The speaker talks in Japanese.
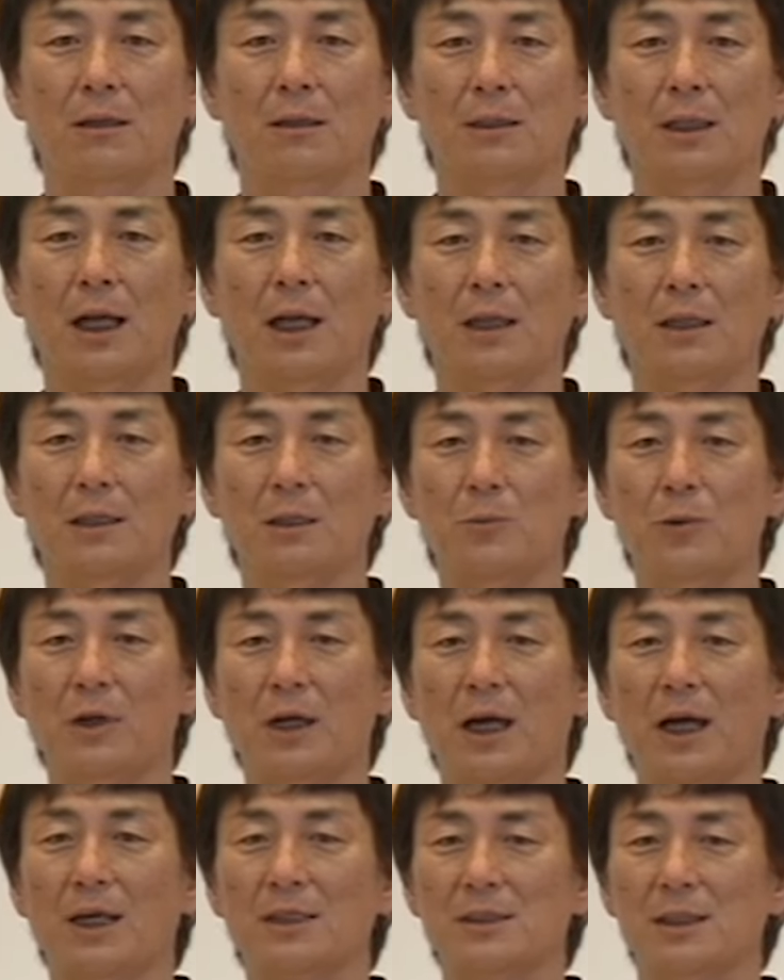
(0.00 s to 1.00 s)
何にも
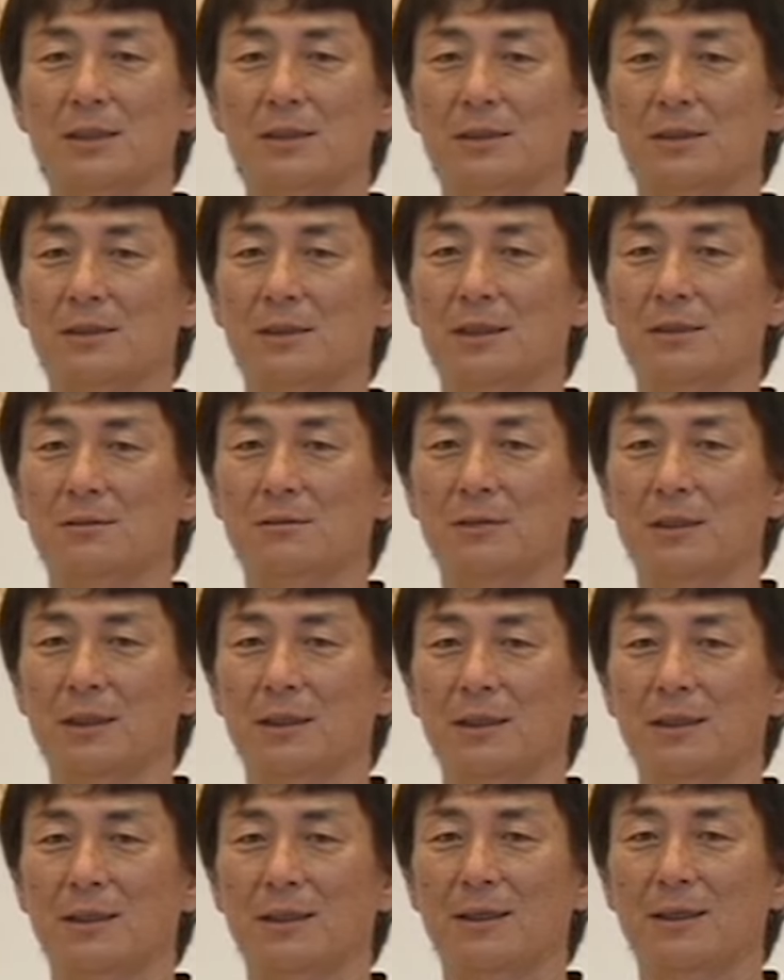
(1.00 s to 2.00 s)
改善せず
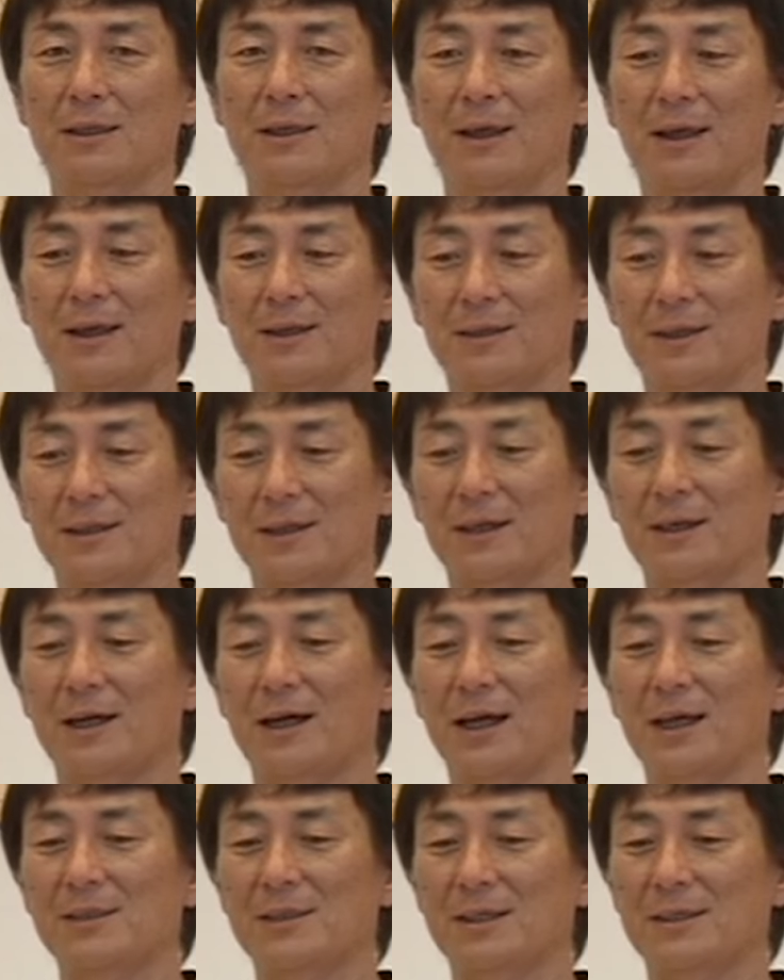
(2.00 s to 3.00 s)
にただ
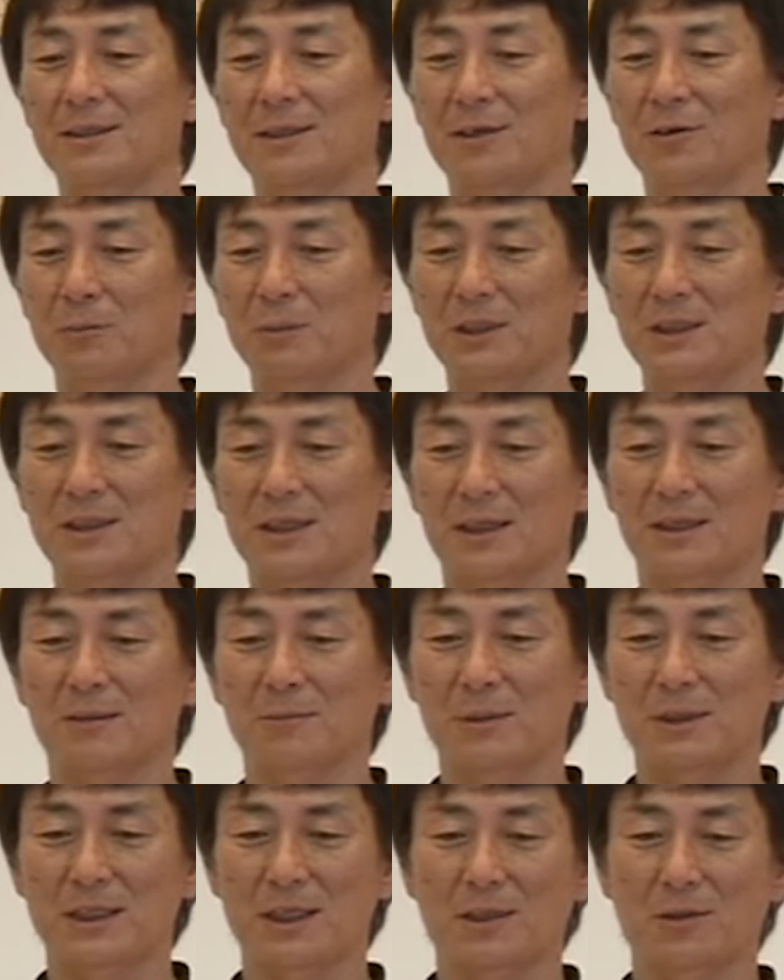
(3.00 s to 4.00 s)
改善点を見つか
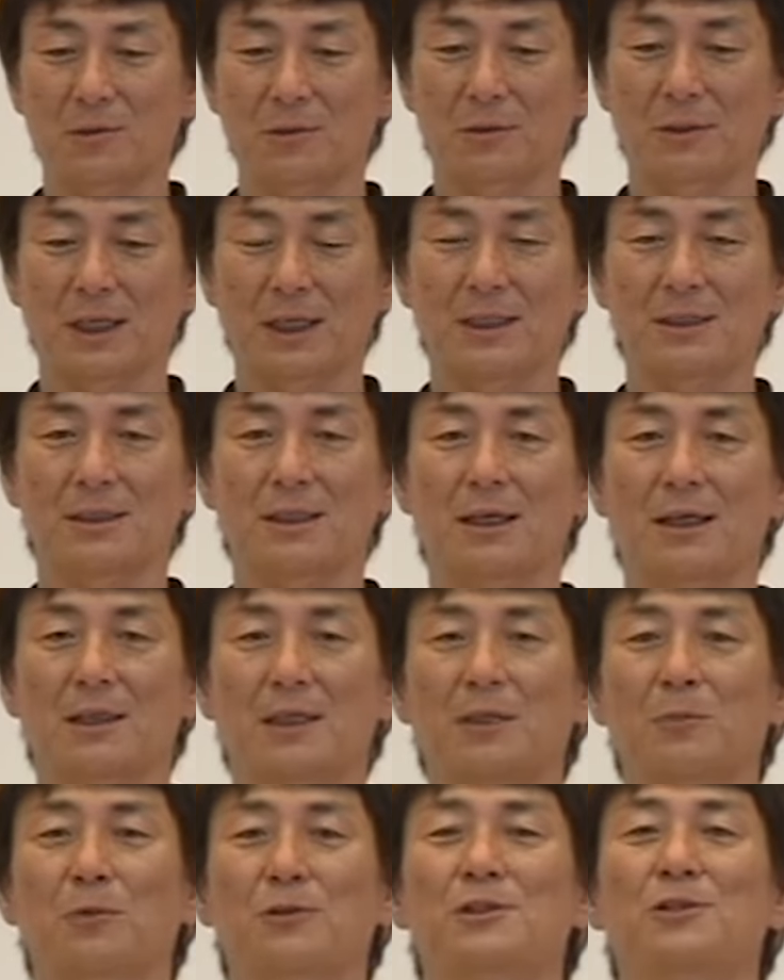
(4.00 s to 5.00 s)
見つけたことに対して
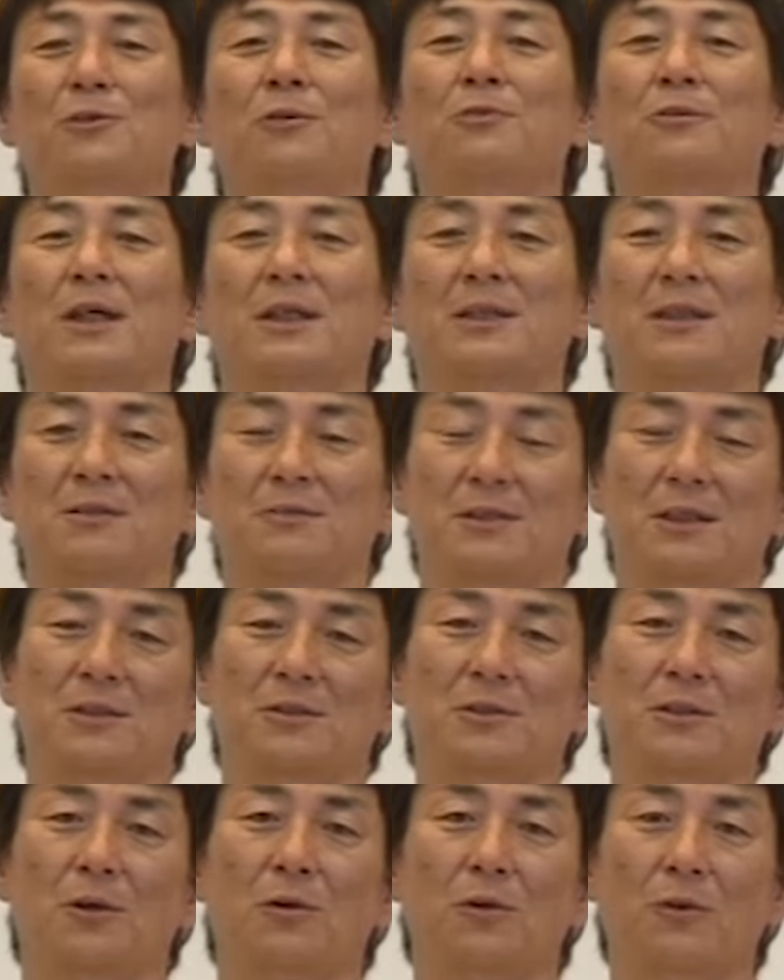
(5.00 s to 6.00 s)
気持ちよくなっている
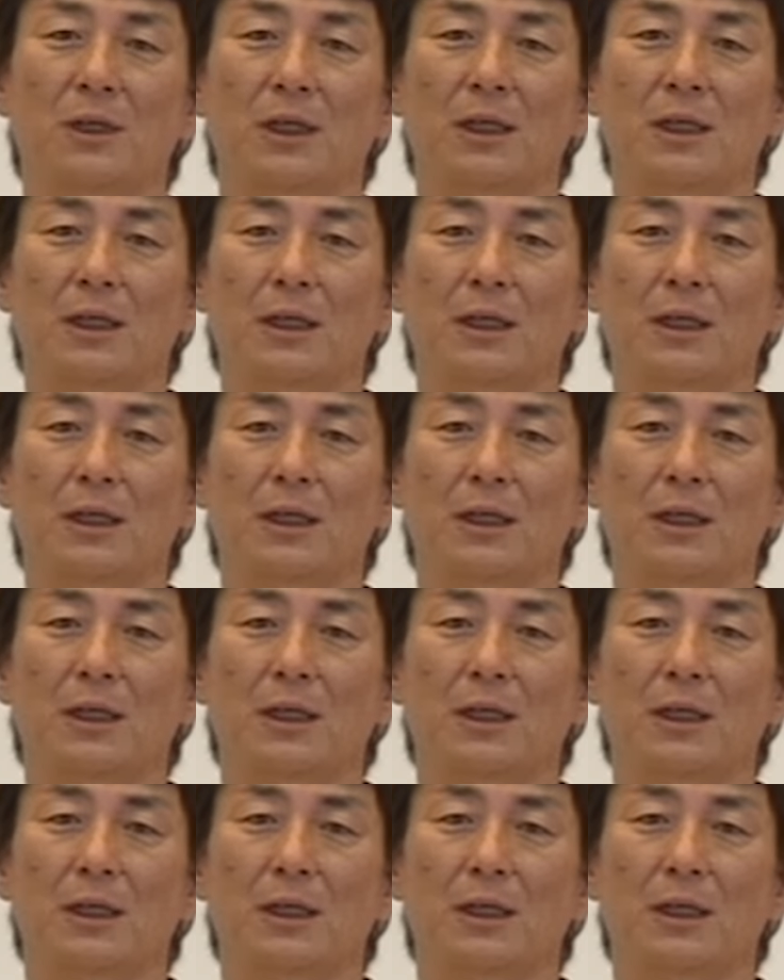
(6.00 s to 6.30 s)
選手が多い。